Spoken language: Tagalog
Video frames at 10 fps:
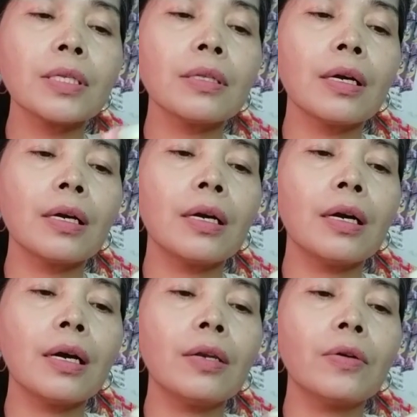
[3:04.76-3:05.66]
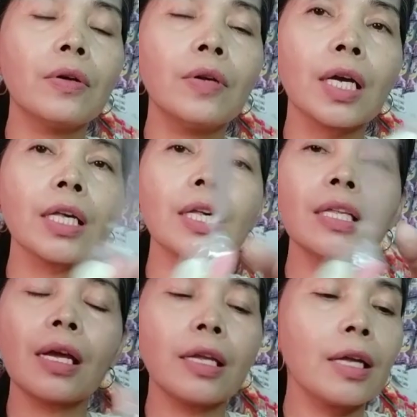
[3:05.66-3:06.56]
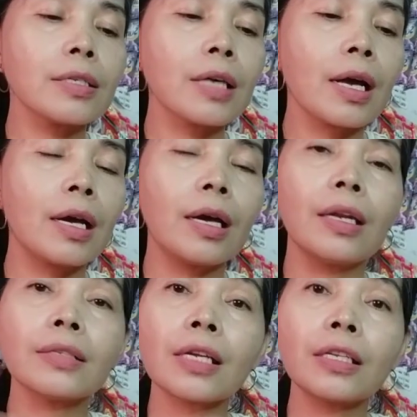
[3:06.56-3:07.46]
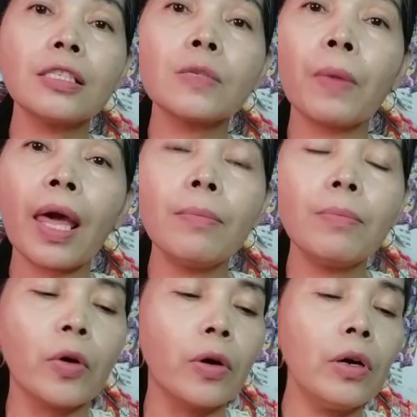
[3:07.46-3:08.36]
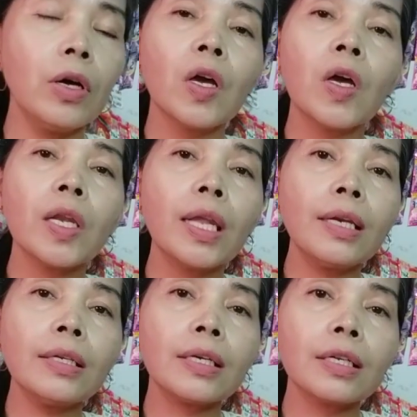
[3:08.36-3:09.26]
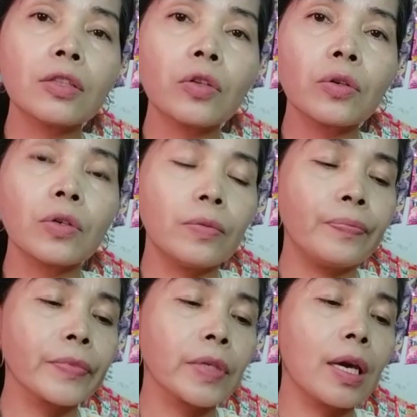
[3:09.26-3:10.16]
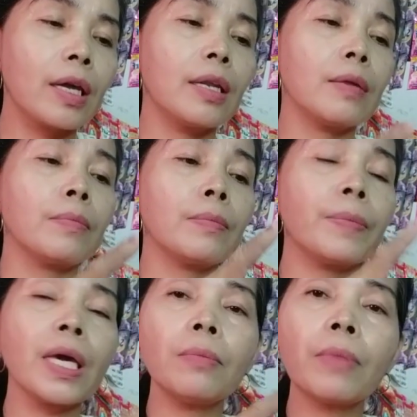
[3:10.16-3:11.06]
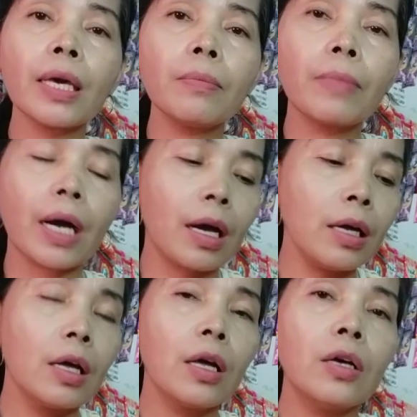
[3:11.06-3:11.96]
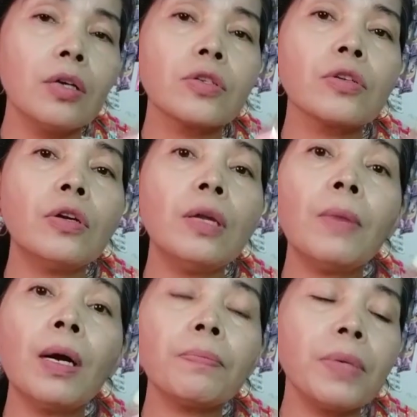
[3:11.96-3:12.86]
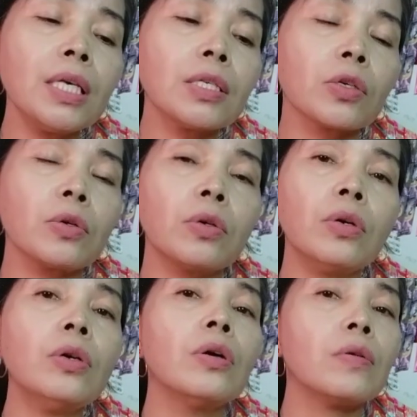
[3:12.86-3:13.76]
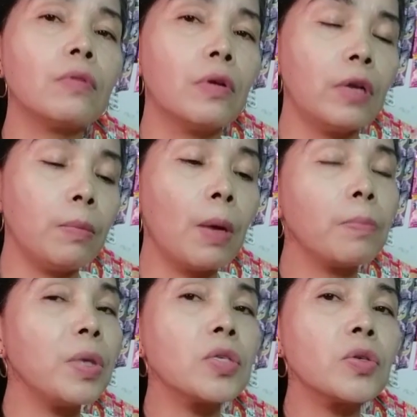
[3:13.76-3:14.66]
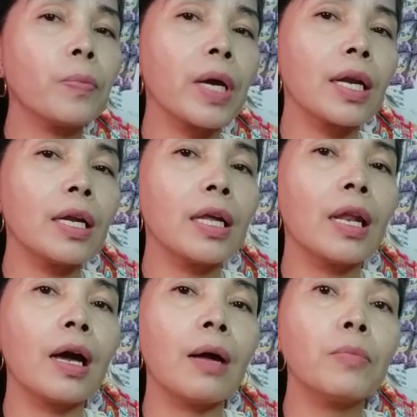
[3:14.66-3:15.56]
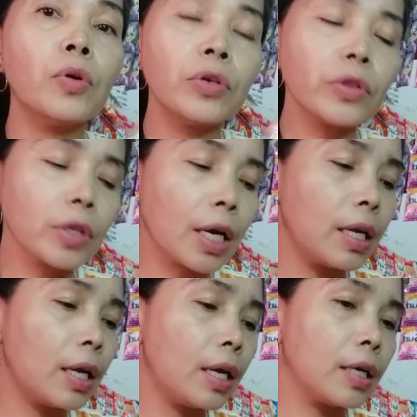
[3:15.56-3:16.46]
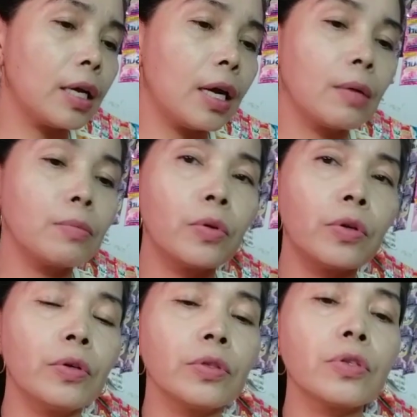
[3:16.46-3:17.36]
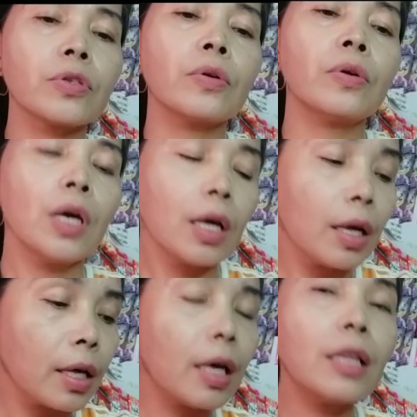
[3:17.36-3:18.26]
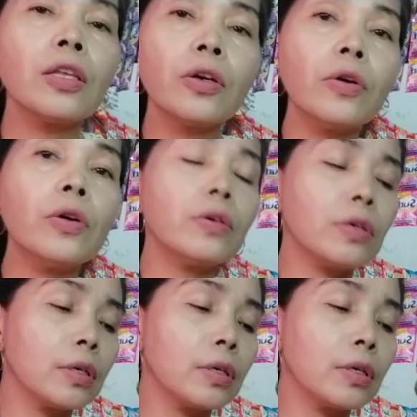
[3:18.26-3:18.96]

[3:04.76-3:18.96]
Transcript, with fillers: na, ano, nakikita nila sa, sa display mo, nandito. Yan. Paiba-iba So, limang piso, o, oh, limang piso pera nila, bunot ka na lang ng bunot. So, yan yung